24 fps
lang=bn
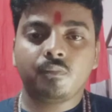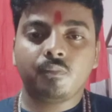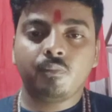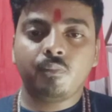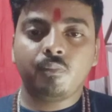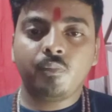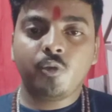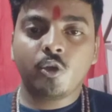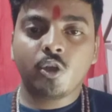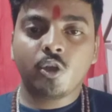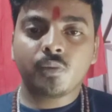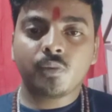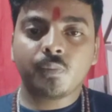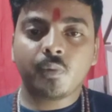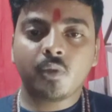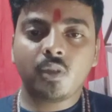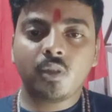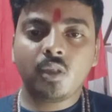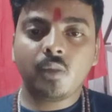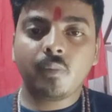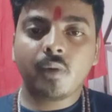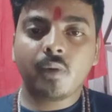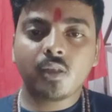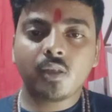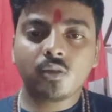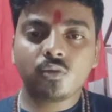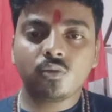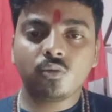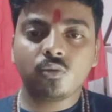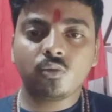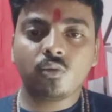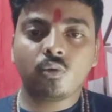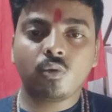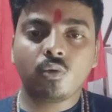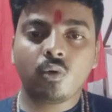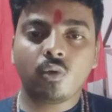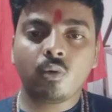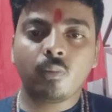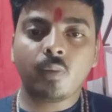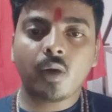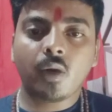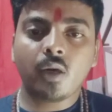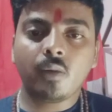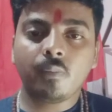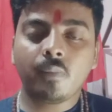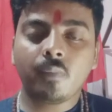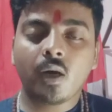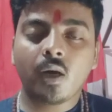বৃহস্পতিবার
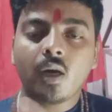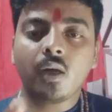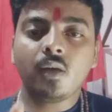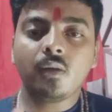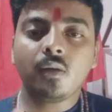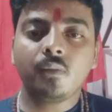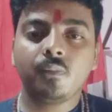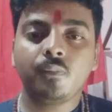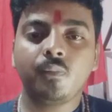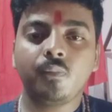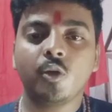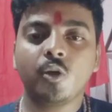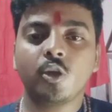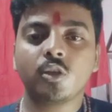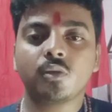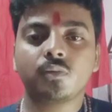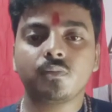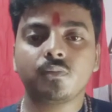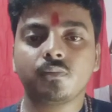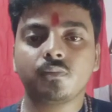শুক্রবার বা বৃহস